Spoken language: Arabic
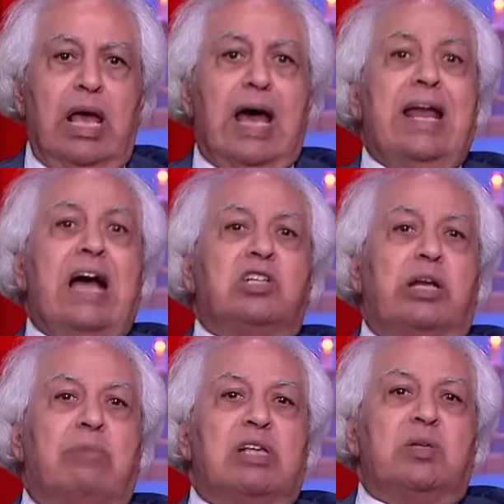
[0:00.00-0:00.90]
انا عشان
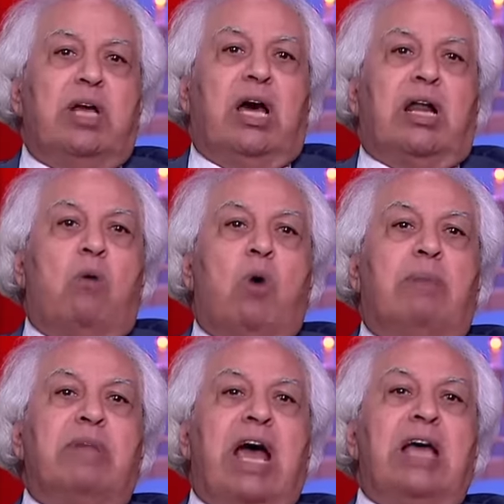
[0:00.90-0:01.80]
مصري اروح
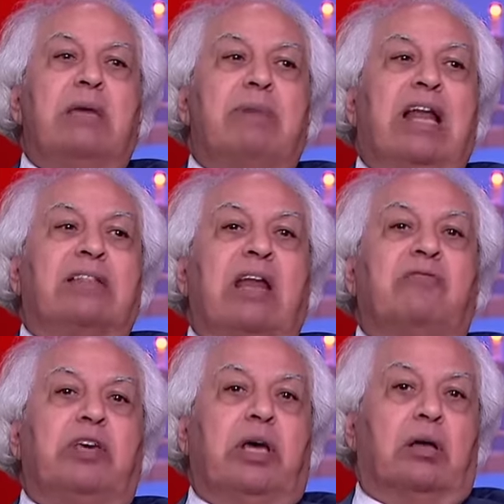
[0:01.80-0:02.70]
من اي بلد انا
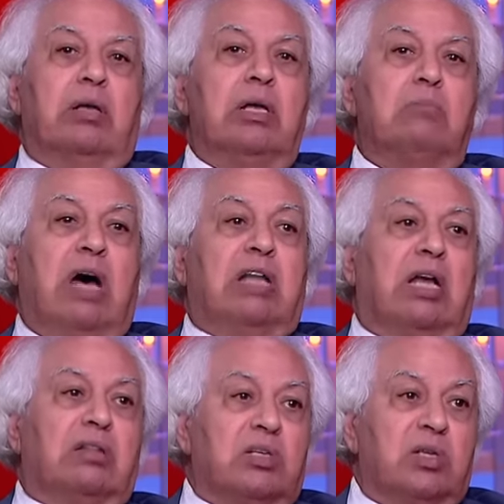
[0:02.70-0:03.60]
فيها
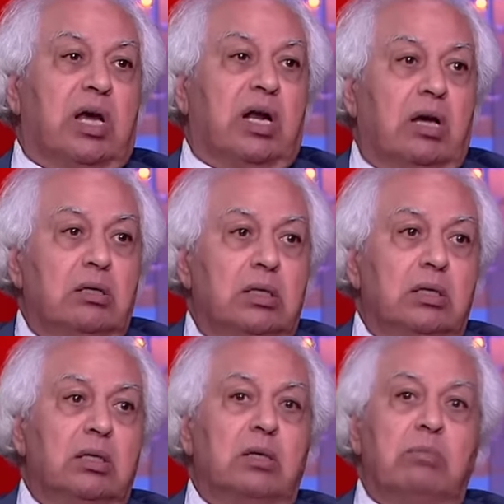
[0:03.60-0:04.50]
بقضى تذكره
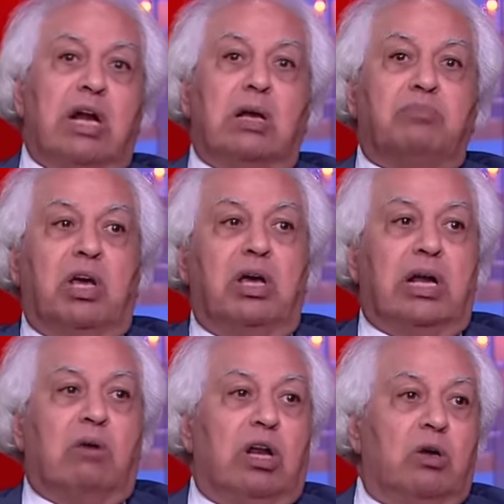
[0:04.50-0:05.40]
بركب
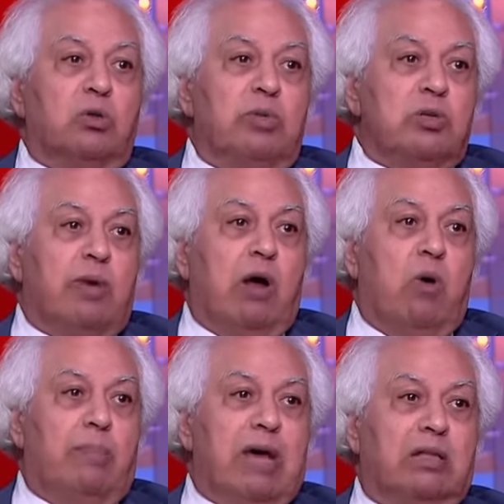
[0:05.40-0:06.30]
طياره ولا اتوبيس
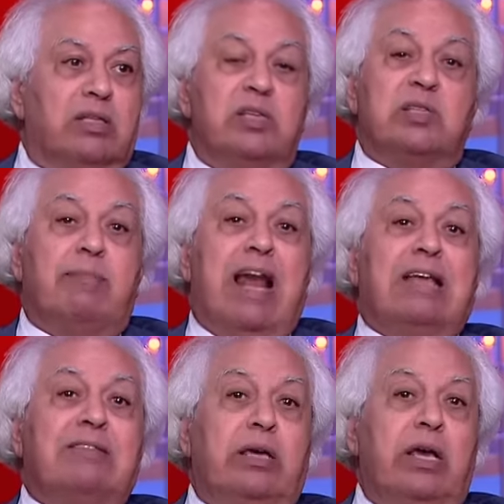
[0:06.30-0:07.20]
بروح بلدي اذا
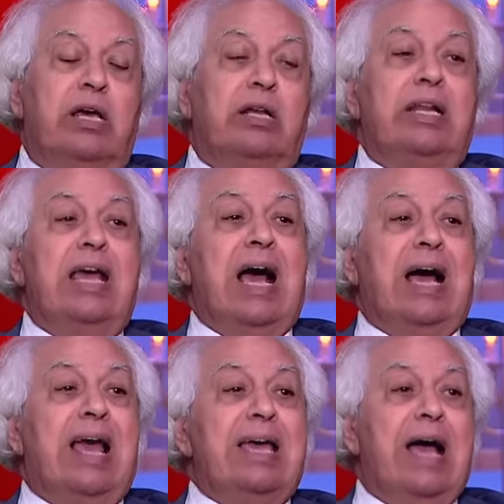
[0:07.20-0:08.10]
بلدي ليها
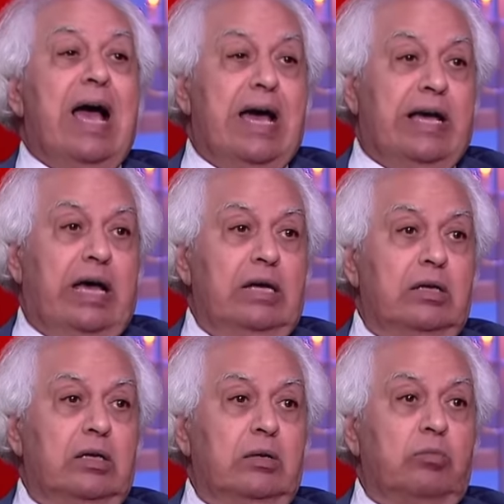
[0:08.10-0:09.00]
علي حاجه
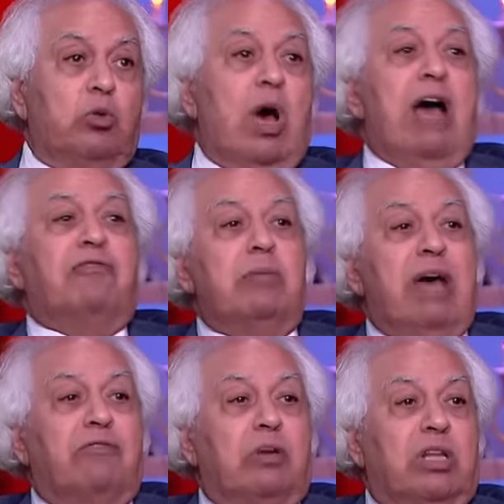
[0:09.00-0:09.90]
بتوقفني
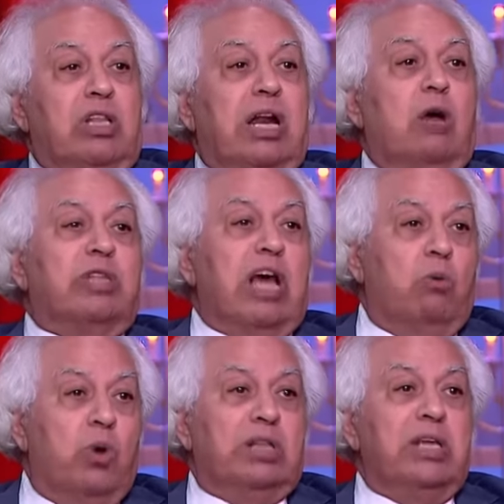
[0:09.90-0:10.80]
بقى في المطار او
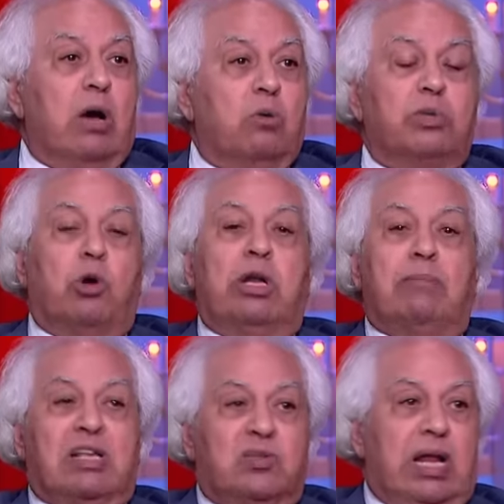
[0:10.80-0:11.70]
بتحولني او بتقول لي إمم.
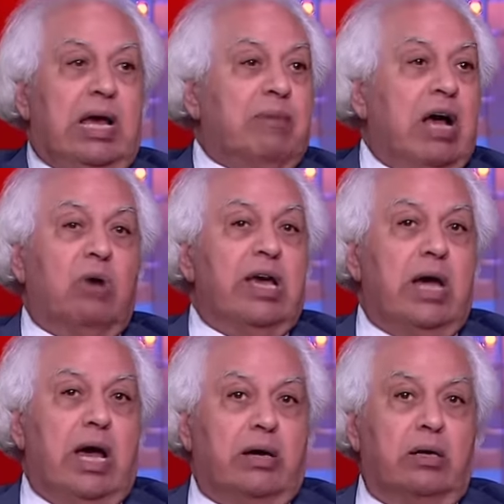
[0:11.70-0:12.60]
مع السلامه او اي
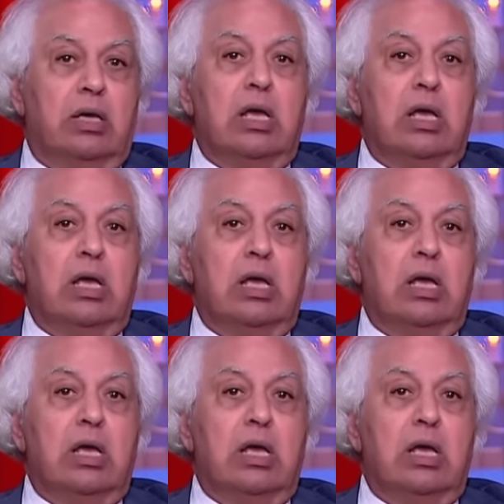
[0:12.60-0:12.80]
حاجه إمم.